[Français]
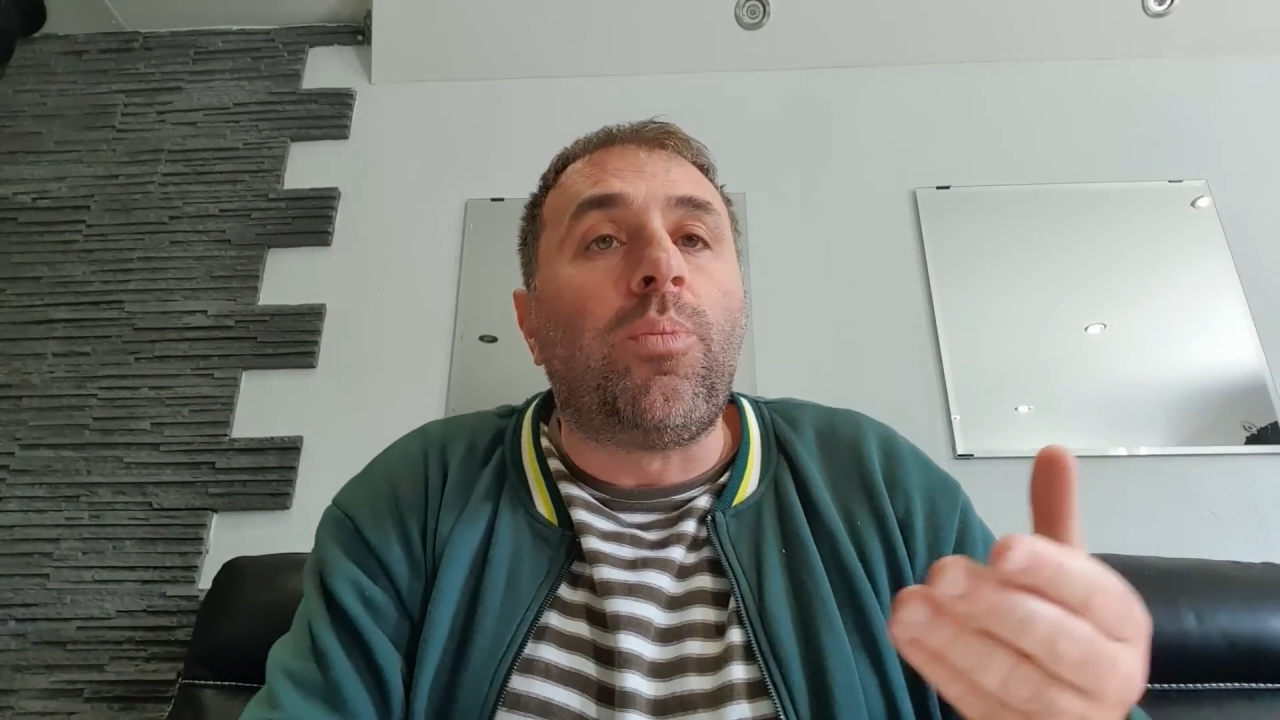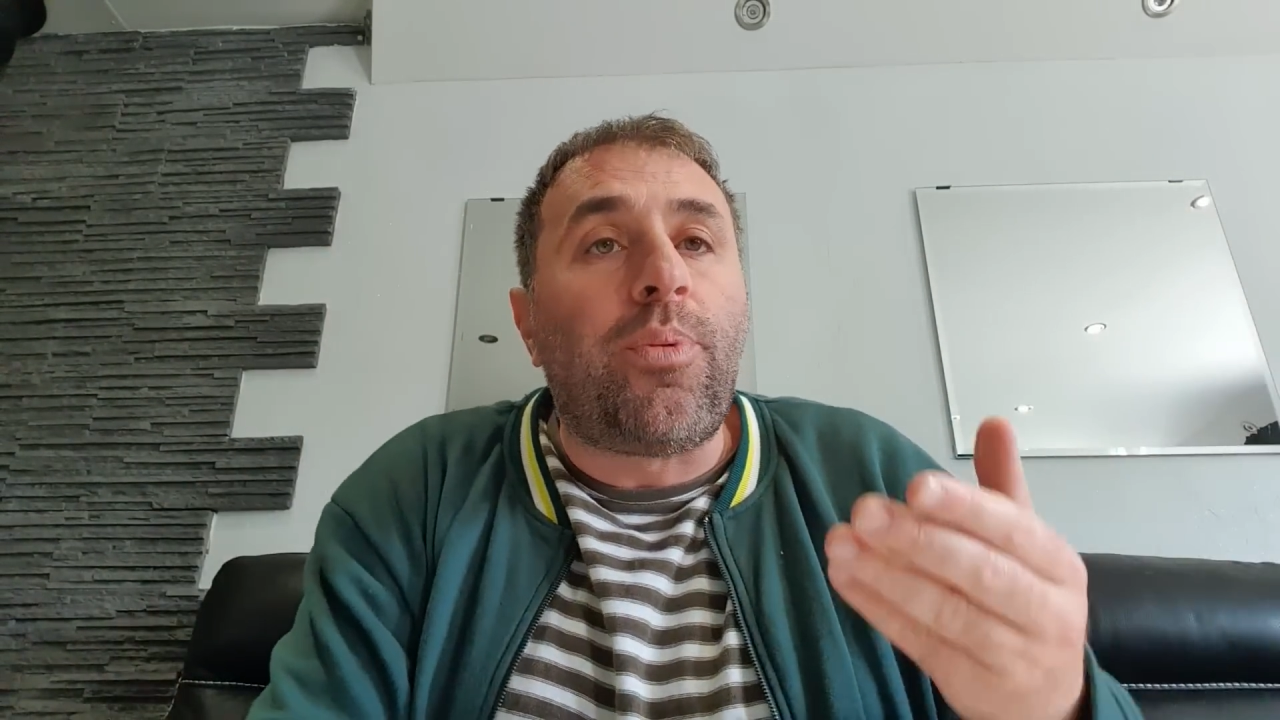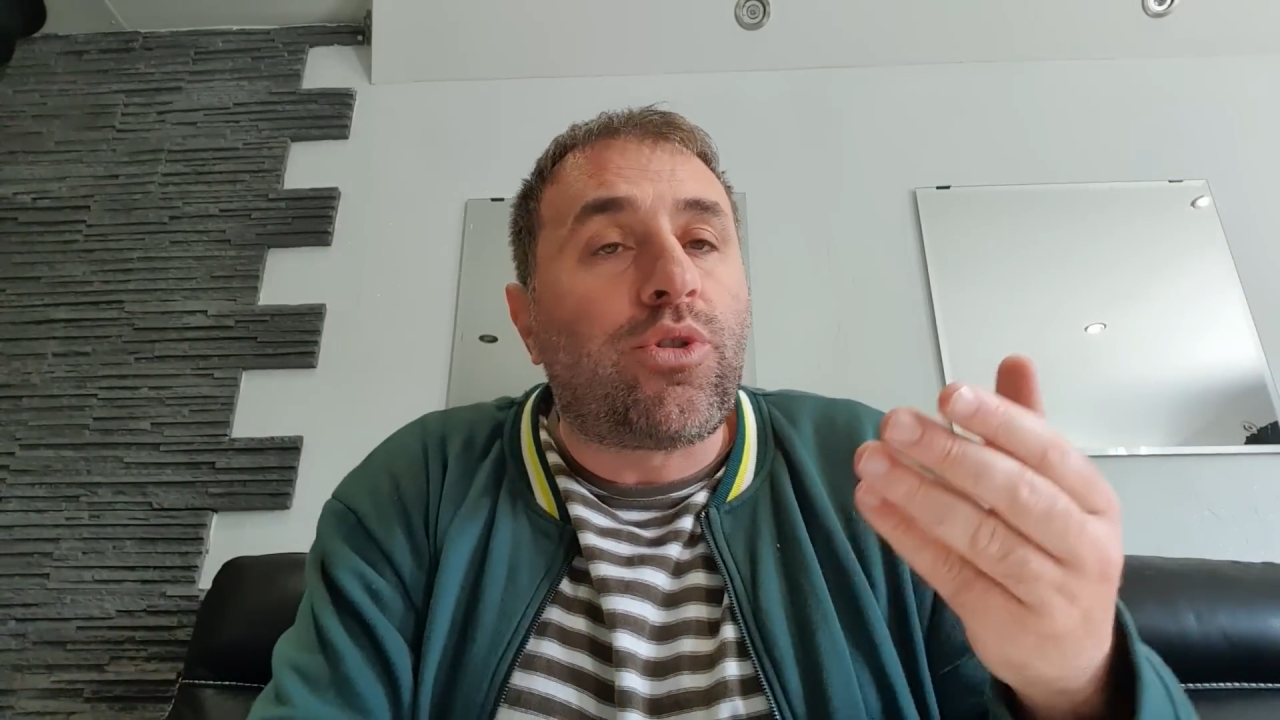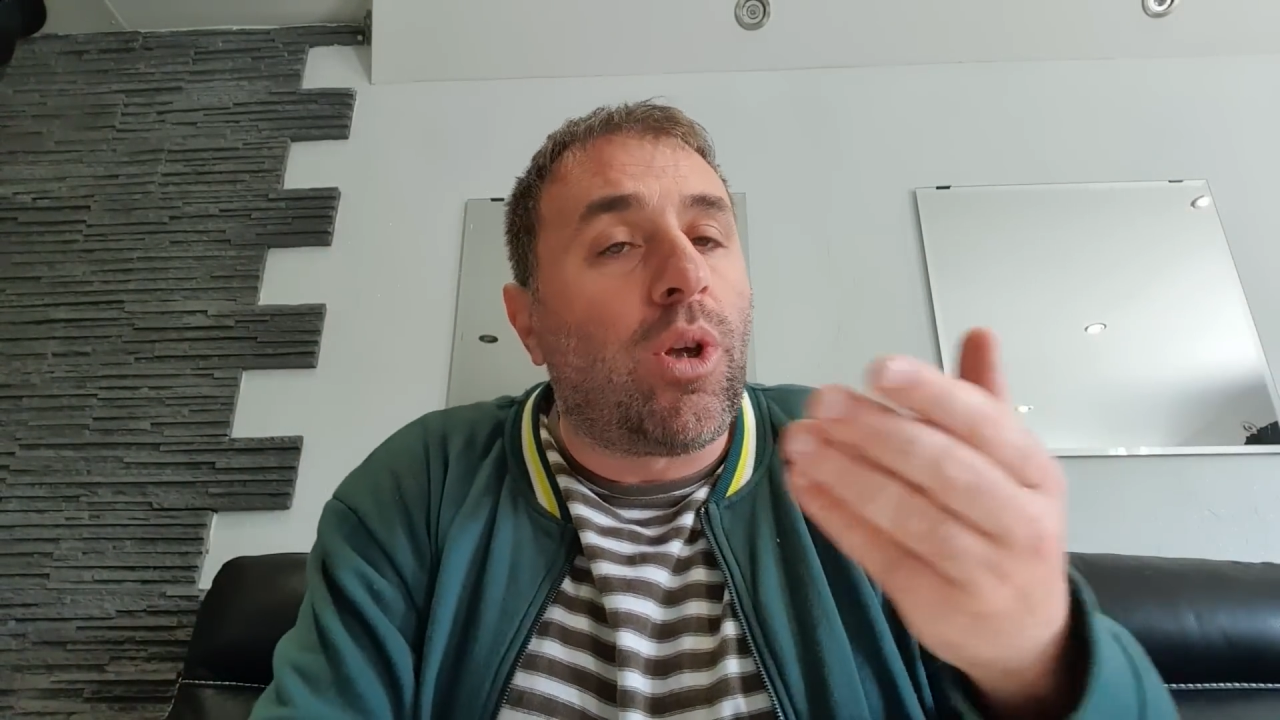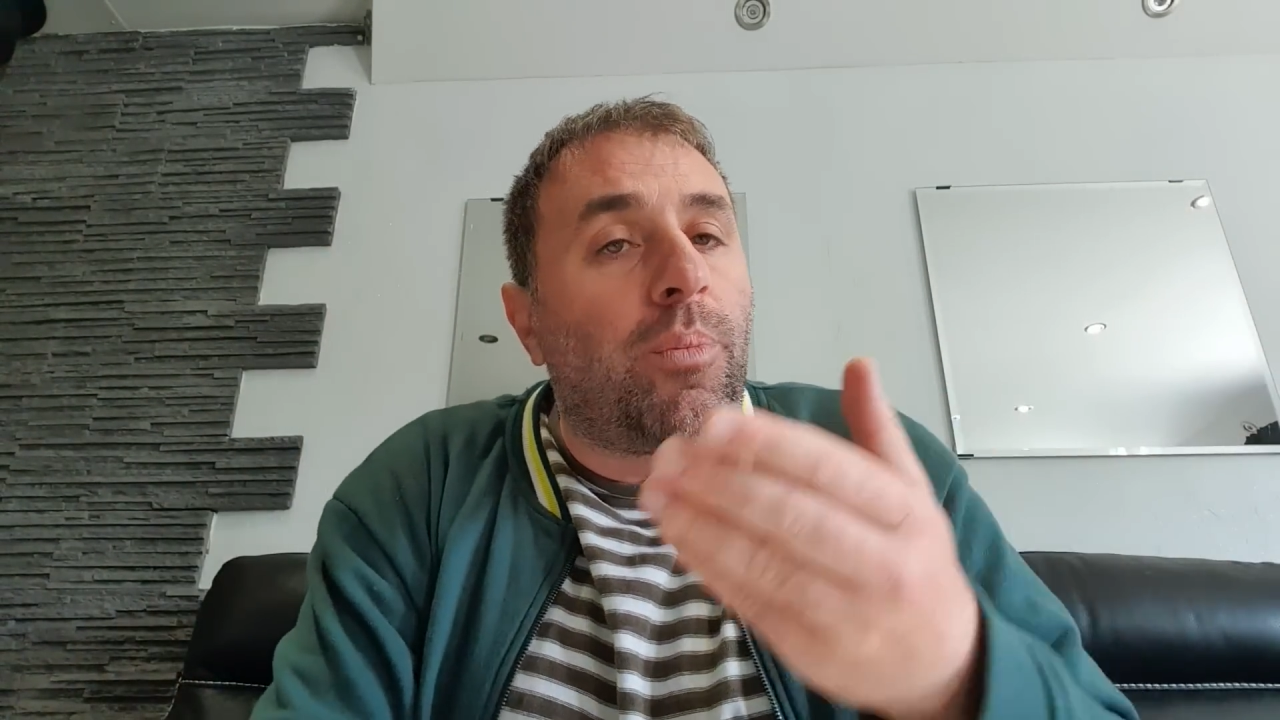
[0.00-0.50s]

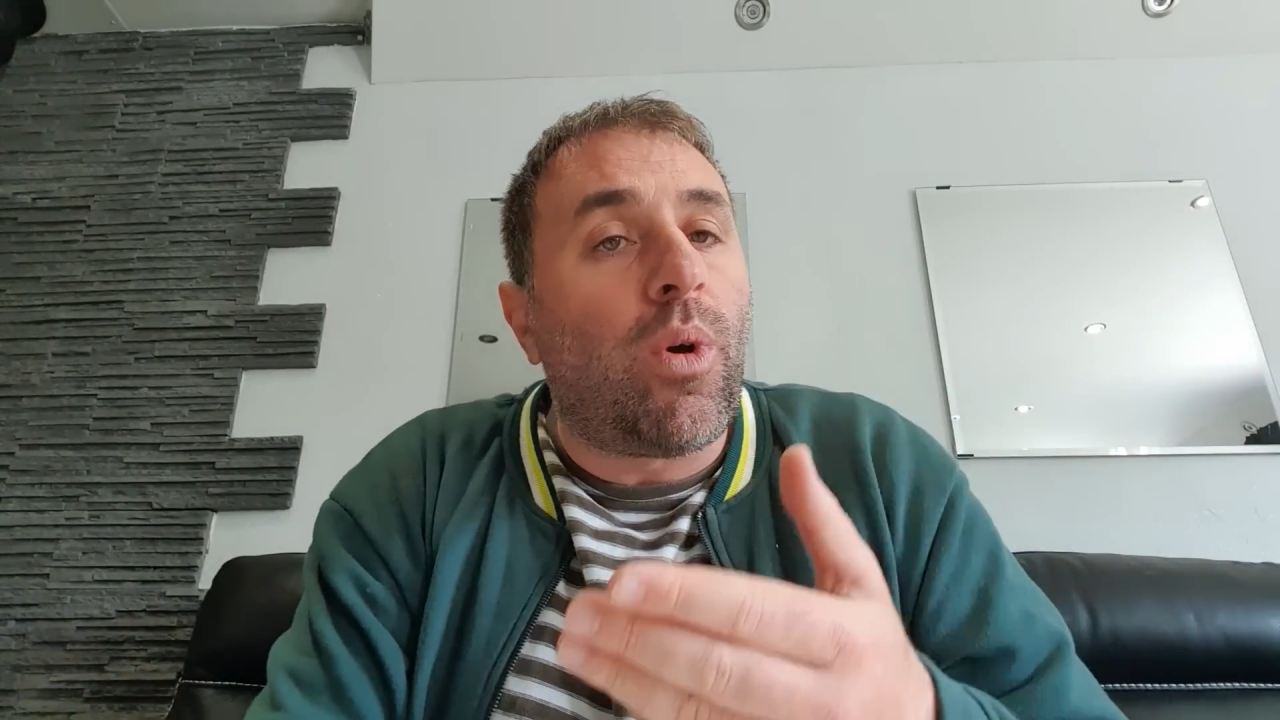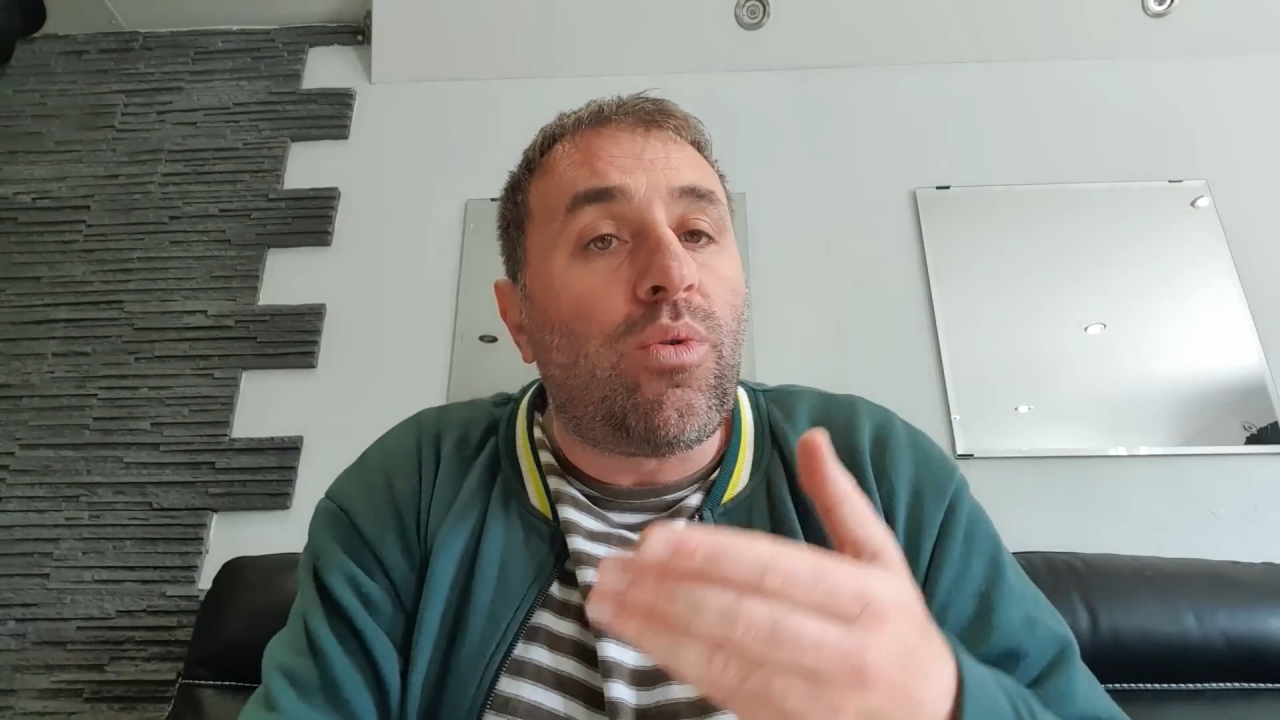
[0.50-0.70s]
postes d'emploi